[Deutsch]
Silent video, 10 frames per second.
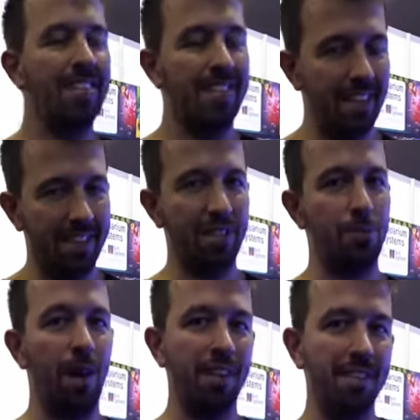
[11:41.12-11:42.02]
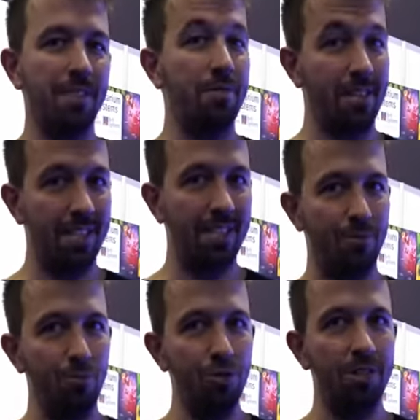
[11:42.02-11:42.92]
Seid gespannt, das wird richtig
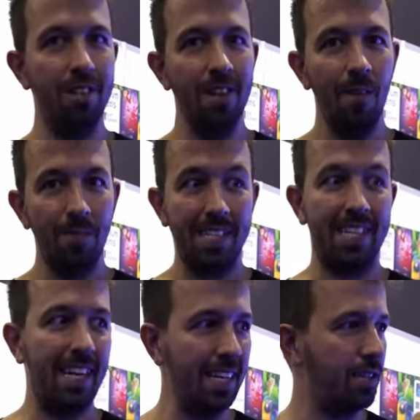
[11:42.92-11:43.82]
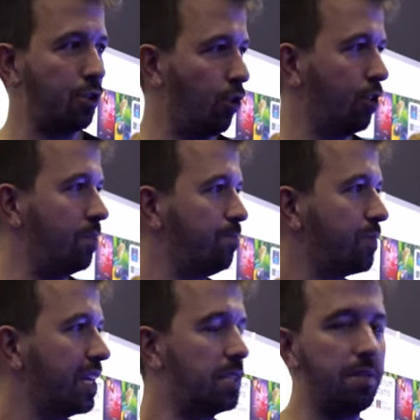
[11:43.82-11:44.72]
gut. Das klingt toll.
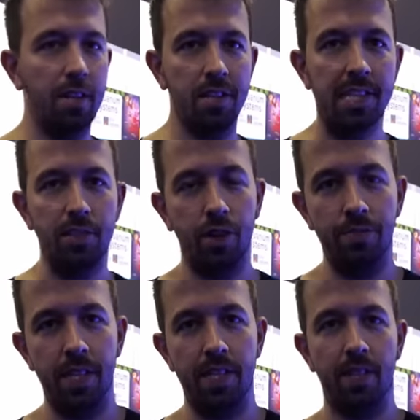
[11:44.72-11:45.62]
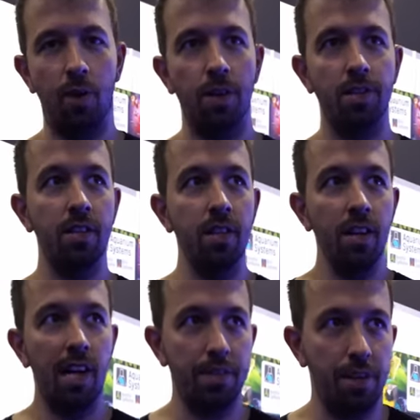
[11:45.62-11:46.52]
Es wird allerdings auch ein wenig dauern.
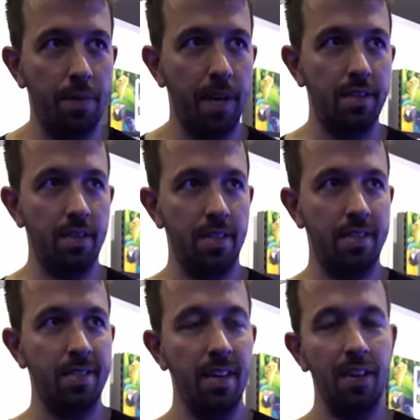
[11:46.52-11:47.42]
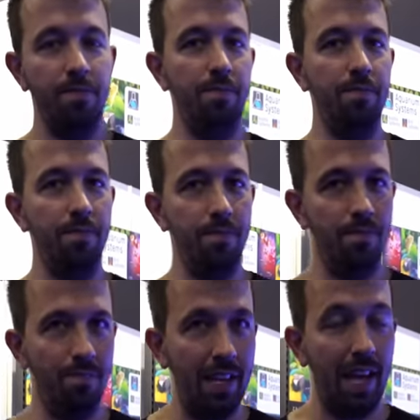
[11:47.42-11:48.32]
Also er meinte jetzt,
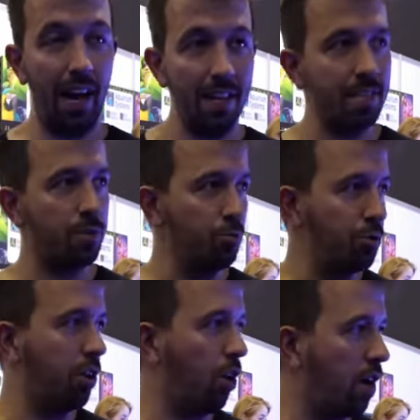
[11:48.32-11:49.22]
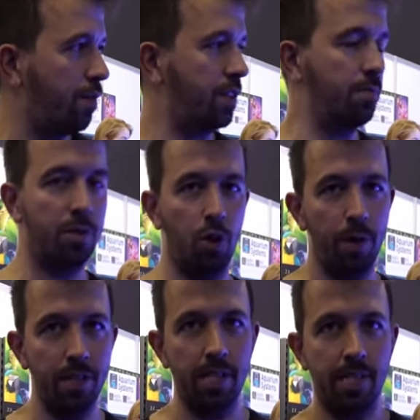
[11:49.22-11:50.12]
wenn alles gut läuft im
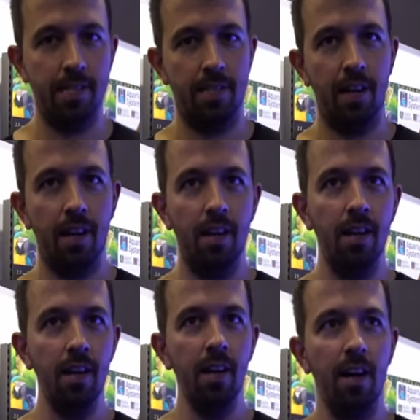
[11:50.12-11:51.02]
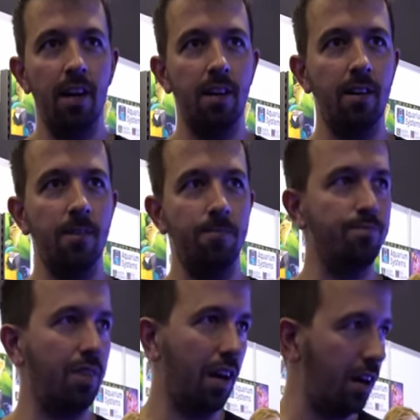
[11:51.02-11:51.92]
Sommer nächstes Jahr
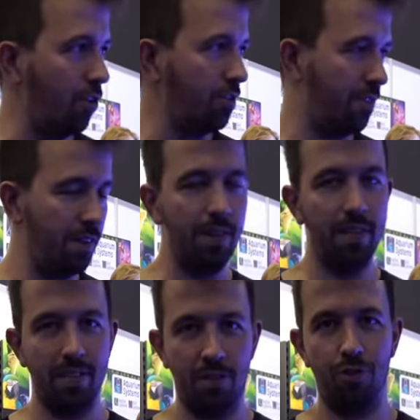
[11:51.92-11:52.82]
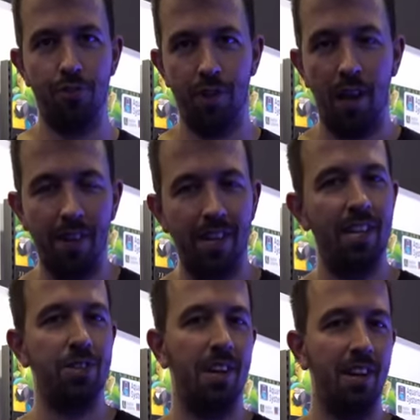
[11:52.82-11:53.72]
äh, und wie wir das schon von anderen
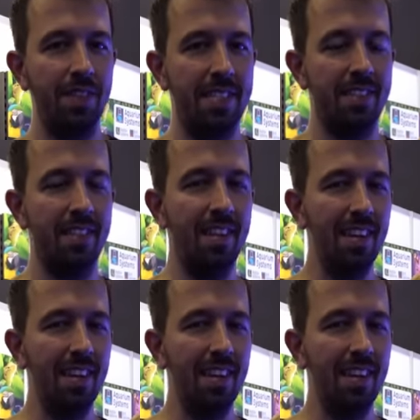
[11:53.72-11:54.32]
Herstellern wissen,